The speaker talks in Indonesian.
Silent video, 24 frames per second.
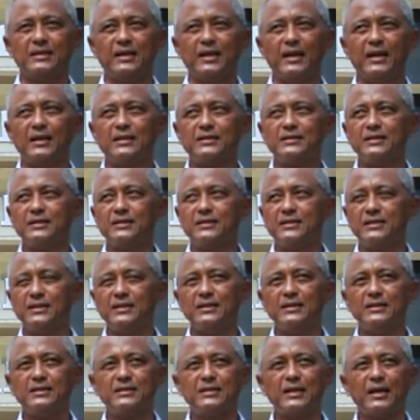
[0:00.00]

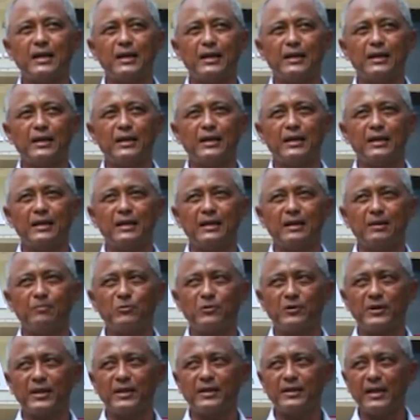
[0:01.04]
LCD dan
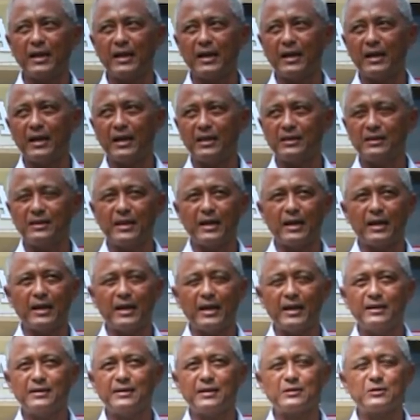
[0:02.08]
mungkin yang alat yang
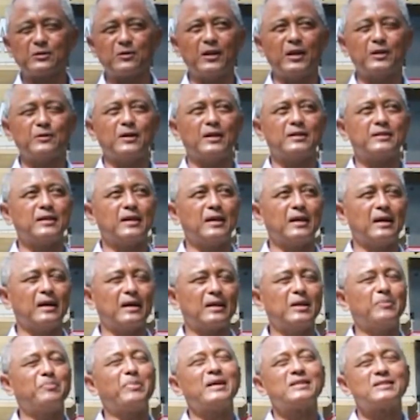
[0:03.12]
lain dari sekolah itu ada
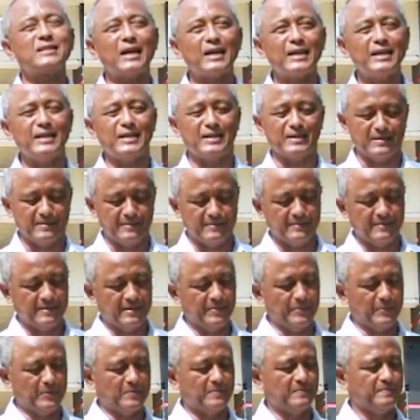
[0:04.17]
kipas angin
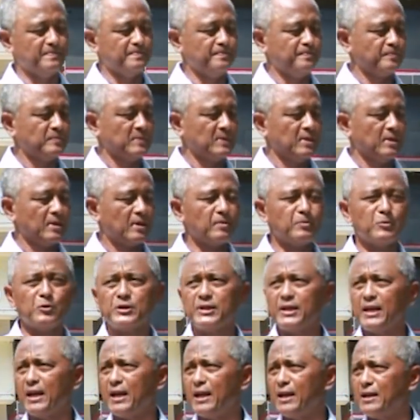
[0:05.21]
gitu.
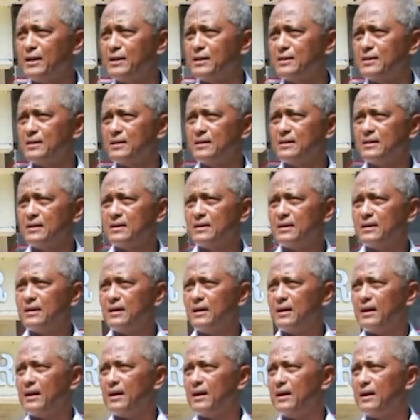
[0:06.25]
kemudian
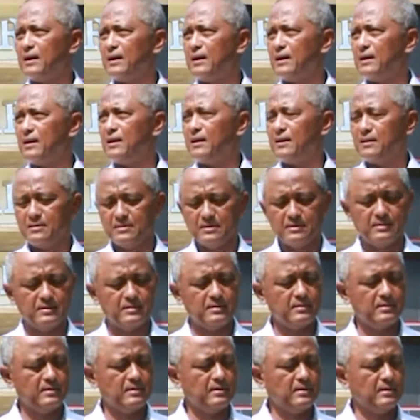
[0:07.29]
eh,
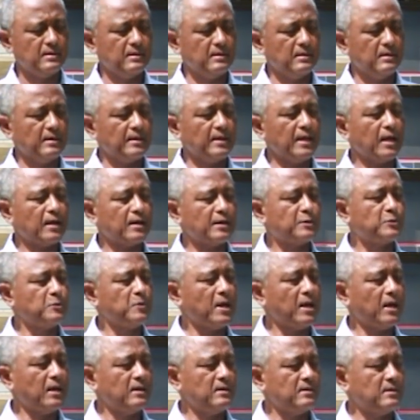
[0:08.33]
yang
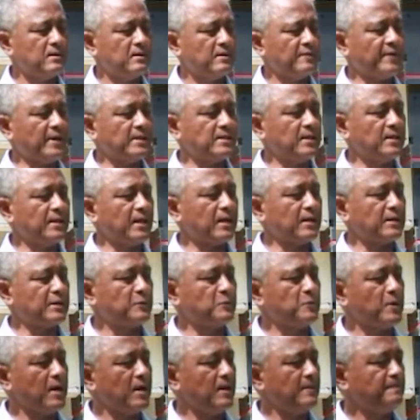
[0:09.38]
kedua Fatil yang
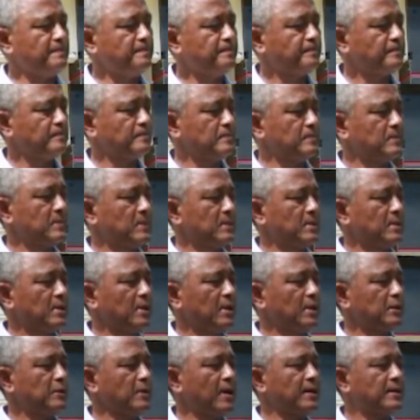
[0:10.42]
kedua
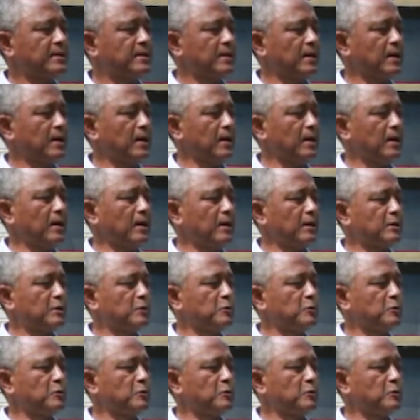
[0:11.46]
itu ada